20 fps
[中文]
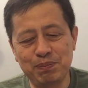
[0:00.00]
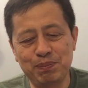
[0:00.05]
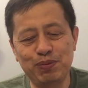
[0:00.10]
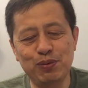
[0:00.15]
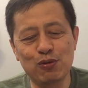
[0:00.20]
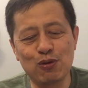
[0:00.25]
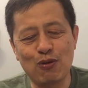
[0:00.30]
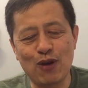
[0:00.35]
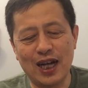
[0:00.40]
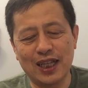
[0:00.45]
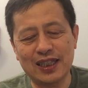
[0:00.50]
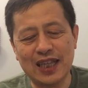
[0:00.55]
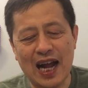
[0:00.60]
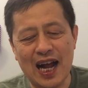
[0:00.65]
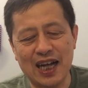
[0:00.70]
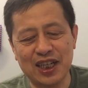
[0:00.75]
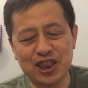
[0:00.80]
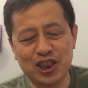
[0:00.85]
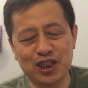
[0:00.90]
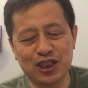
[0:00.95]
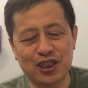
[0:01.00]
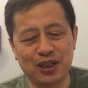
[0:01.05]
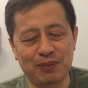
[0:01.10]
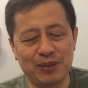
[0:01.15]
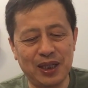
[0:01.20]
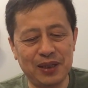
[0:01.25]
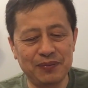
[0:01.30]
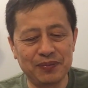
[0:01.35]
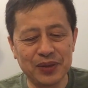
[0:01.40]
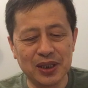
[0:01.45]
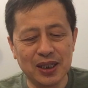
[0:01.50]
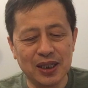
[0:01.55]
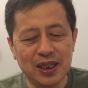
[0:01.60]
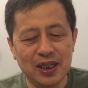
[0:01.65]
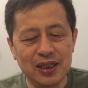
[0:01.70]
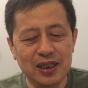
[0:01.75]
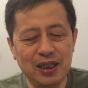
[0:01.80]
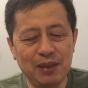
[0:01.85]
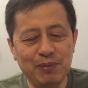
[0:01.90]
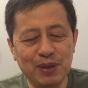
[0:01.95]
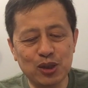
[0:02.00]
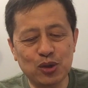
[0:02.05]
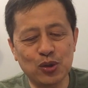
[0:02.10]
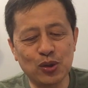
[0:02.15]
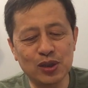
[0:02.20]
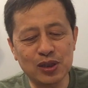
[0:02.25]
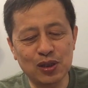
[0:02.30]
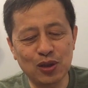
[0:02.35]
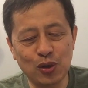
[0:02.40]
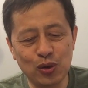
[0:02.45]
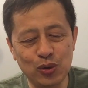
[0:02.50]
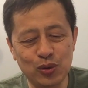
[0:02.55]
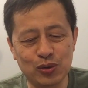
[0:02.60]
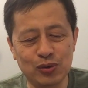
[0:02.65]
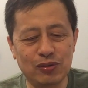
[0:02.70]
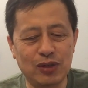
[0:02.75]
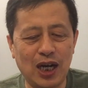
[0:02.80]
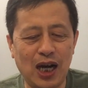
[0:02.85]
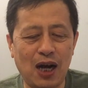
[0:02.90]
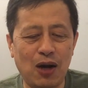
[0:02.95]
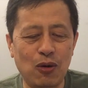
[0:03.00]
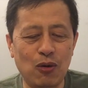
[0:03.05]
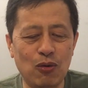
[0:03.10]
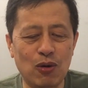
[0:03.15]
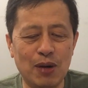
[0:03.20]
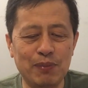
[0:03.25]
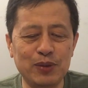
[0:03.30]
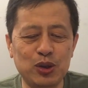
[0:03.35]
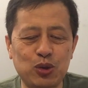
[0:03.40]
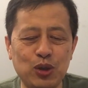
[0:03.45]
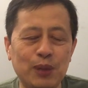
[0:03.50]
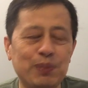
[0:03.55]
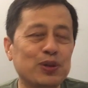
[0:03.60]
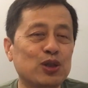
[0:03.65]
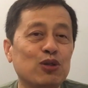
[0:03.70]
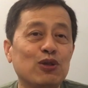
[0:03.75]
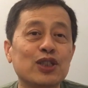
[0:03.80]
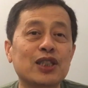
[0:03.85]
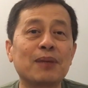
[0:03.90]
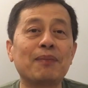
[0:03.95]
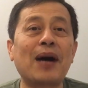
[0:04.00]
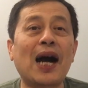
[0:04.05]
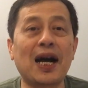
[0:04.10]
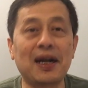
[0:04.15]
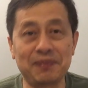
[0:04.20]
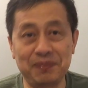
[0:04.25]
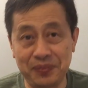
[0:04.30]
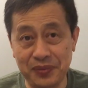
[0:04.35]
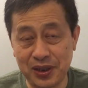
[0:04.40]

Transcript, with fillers: 不管它是什么，你们说是鹿啊，我们绝不说是马，